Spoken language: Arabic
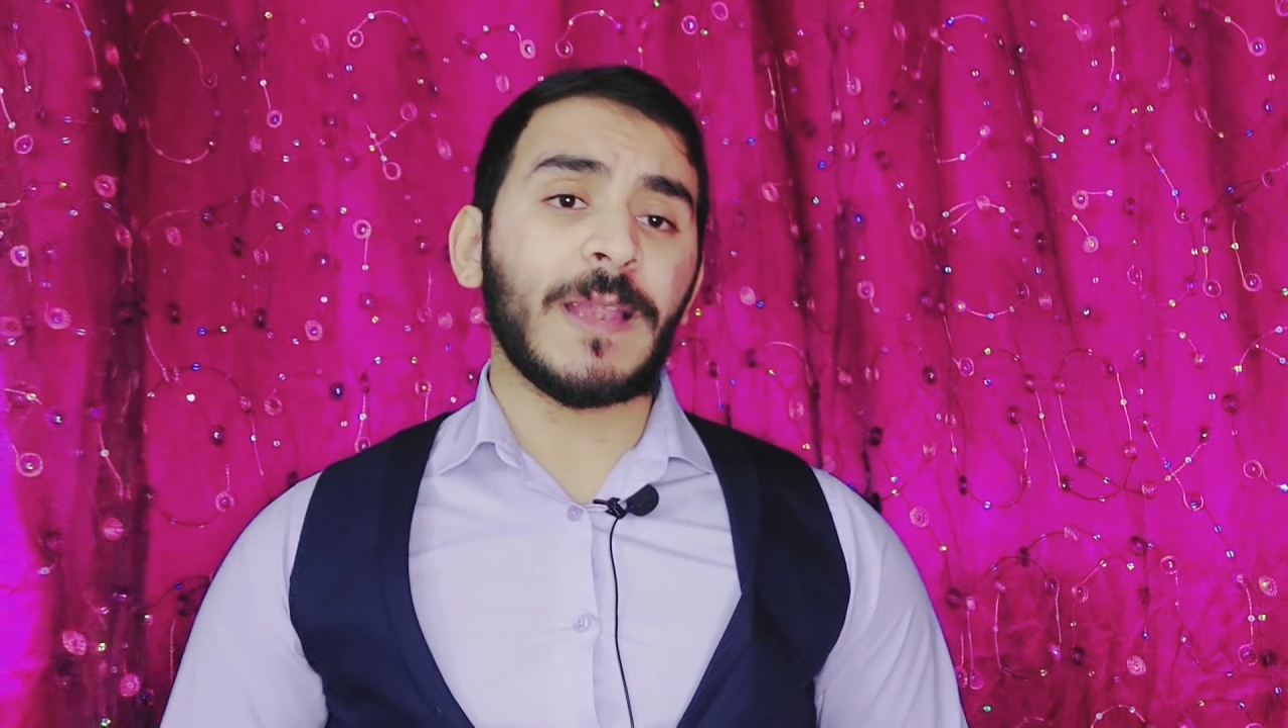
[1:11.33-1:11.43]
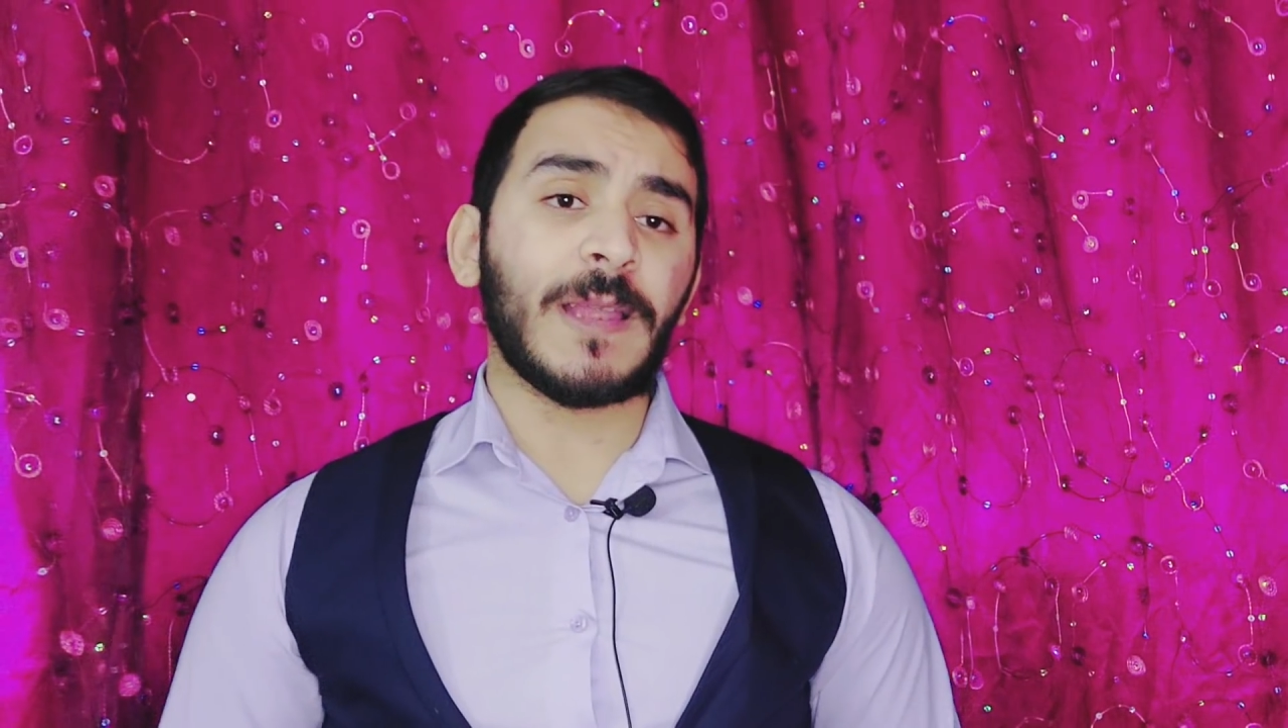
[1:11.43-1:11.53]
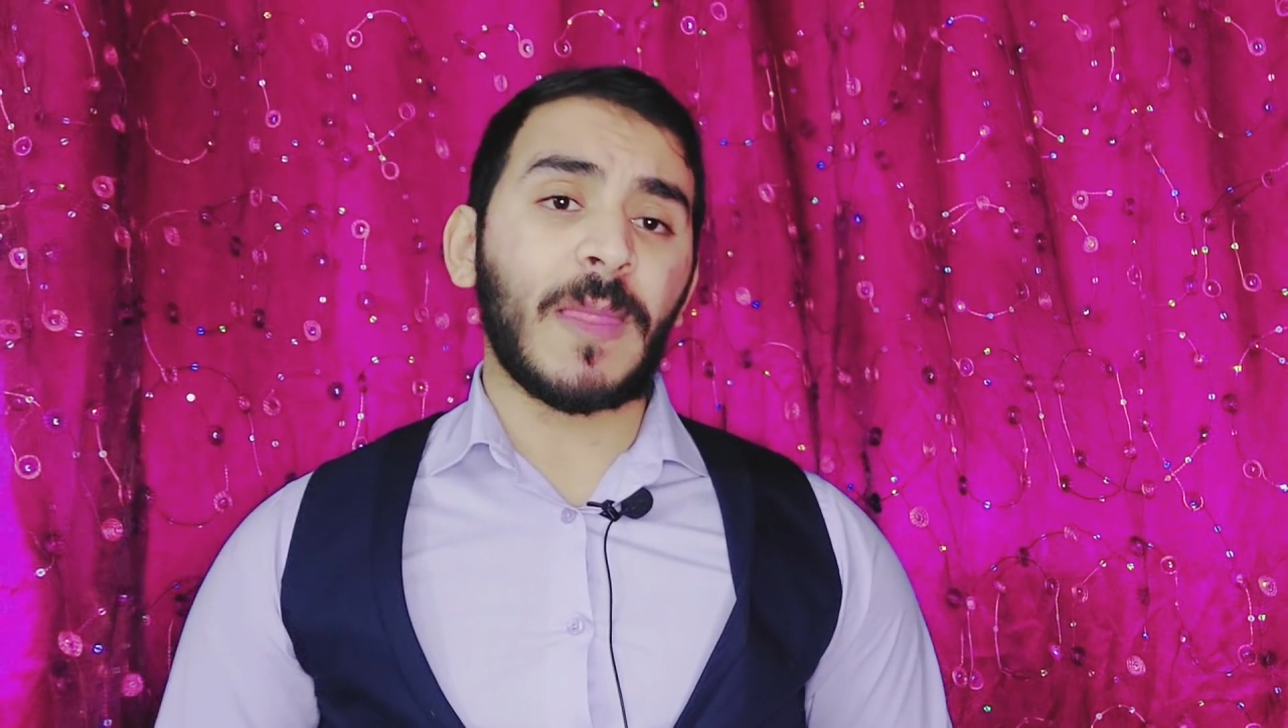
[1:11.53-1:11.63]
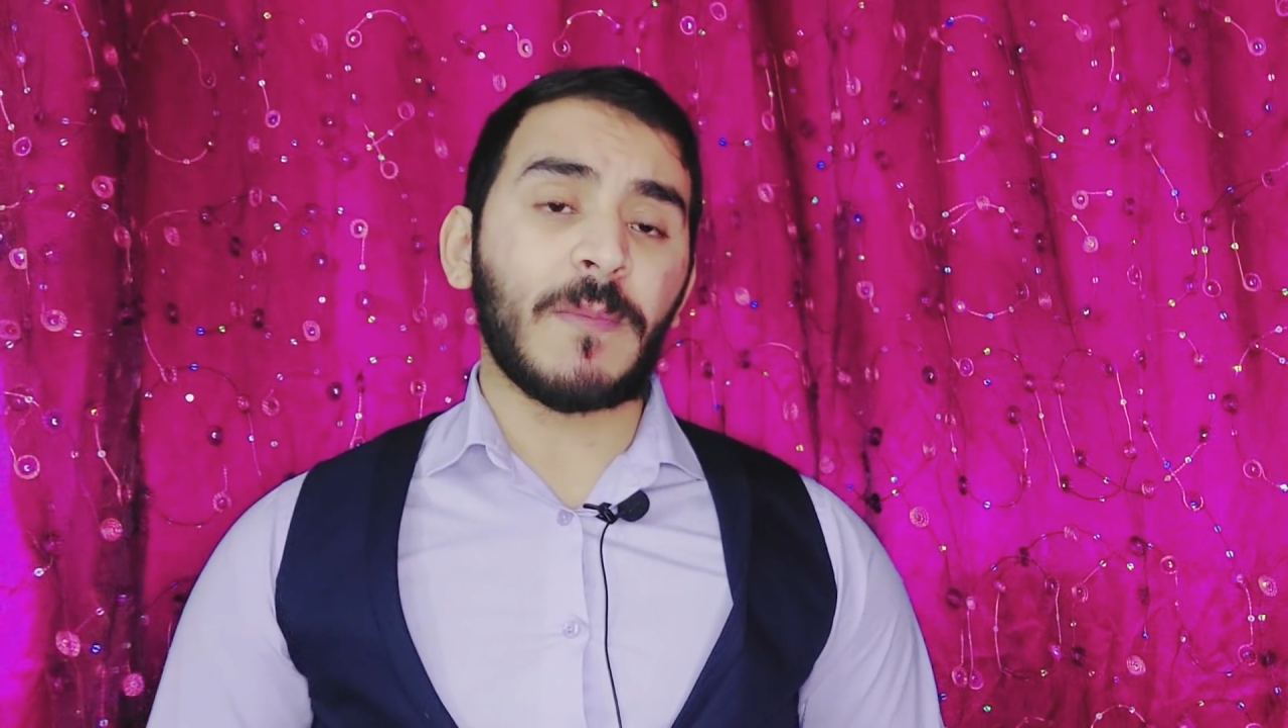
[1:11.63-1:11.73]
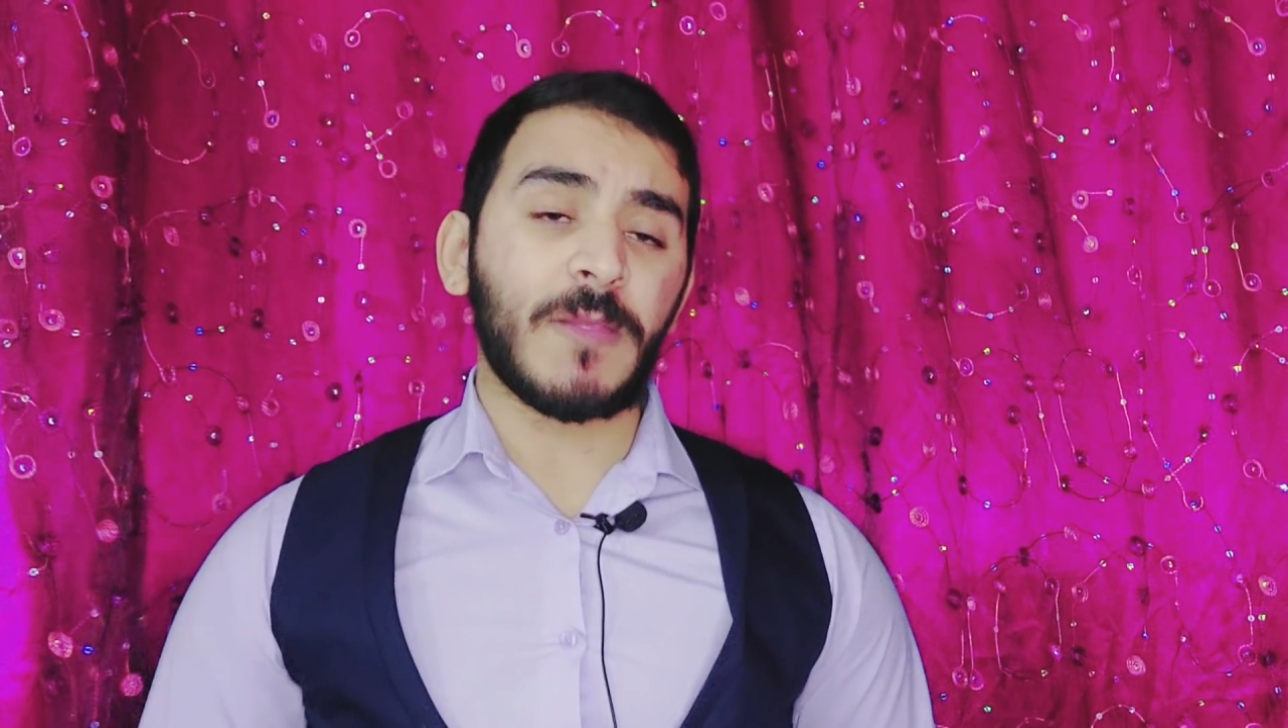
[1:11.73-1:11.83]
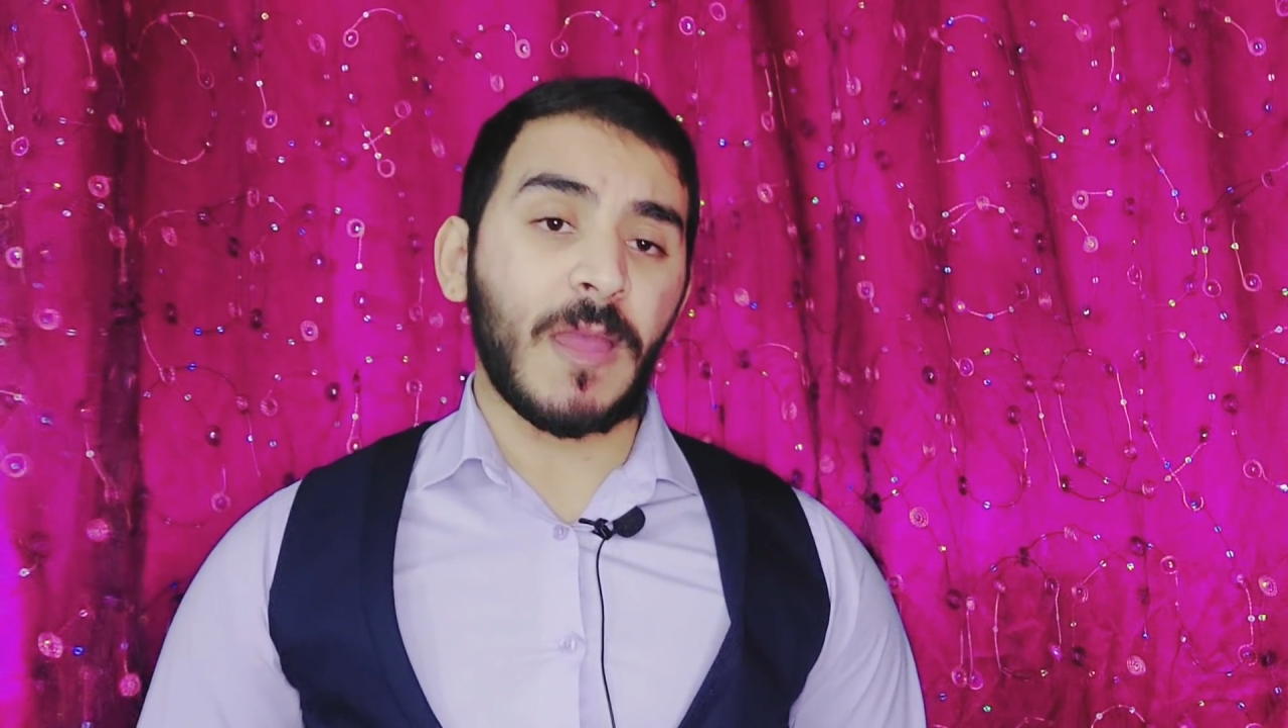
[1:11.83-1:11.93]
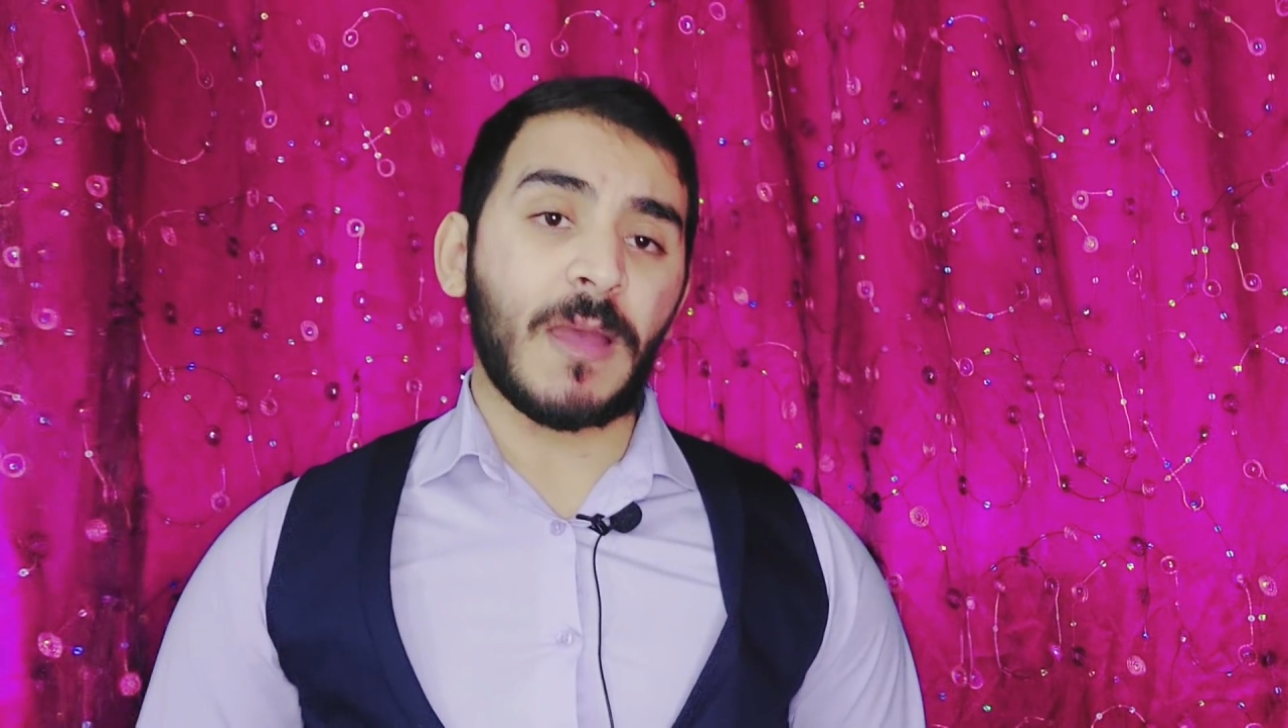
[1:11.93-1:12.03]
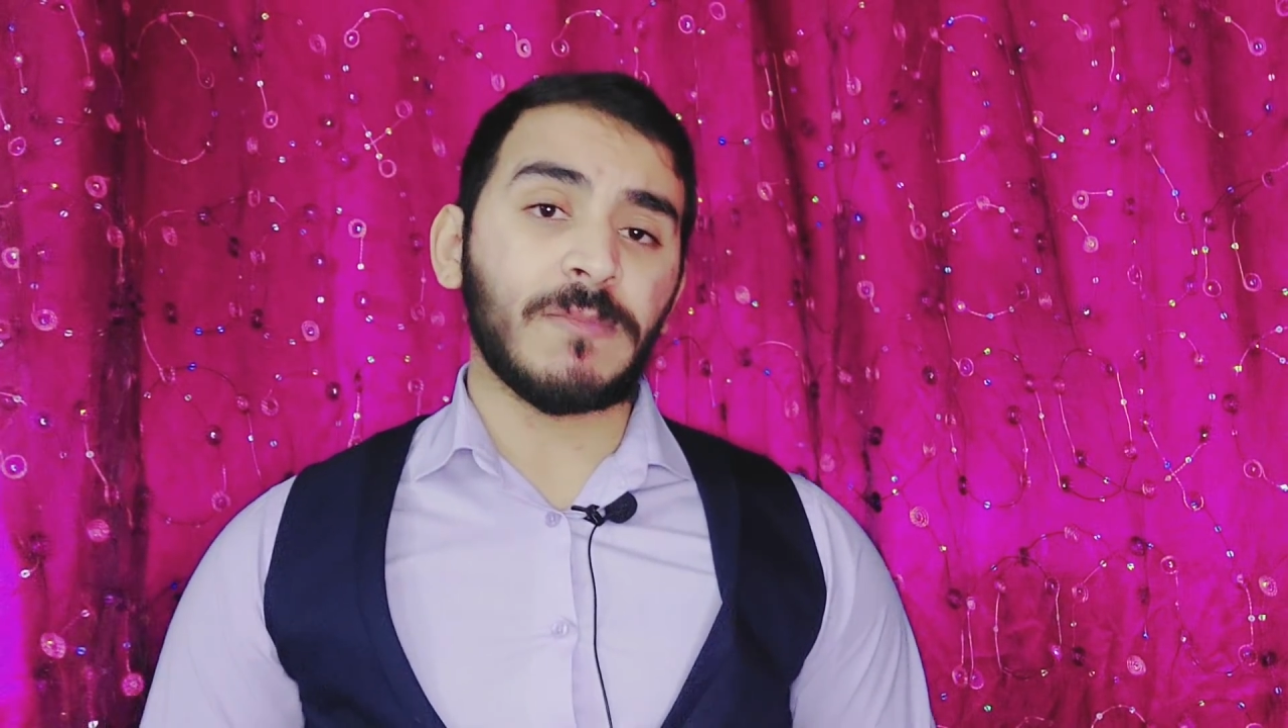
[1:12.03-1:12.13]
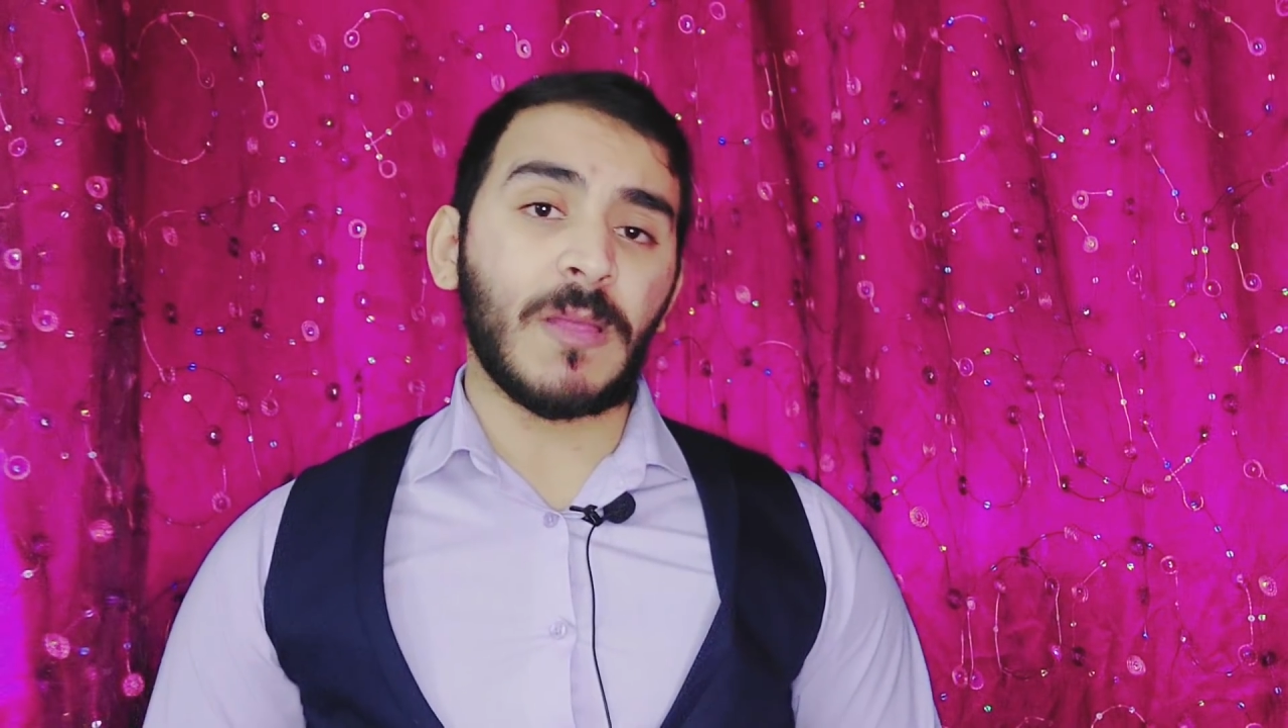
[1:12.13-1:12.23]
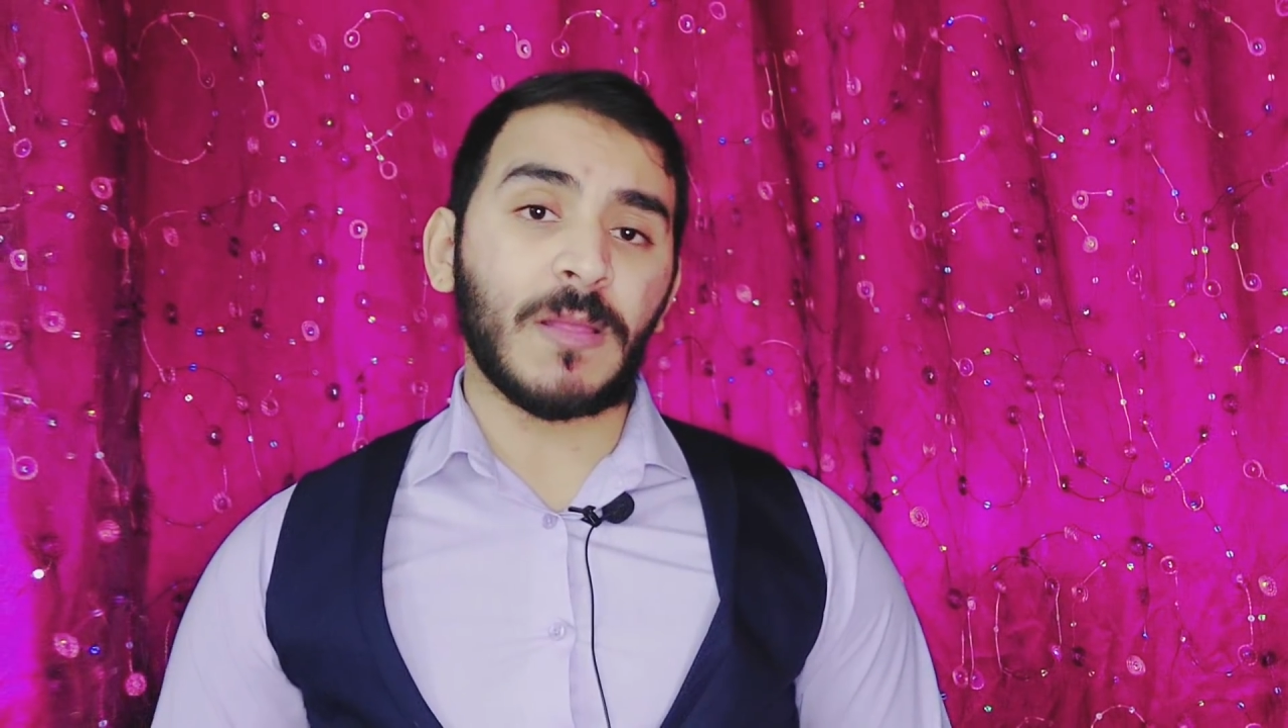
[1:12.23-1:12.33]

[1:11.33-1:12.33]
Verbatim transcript: الكريم ازاي يا عبد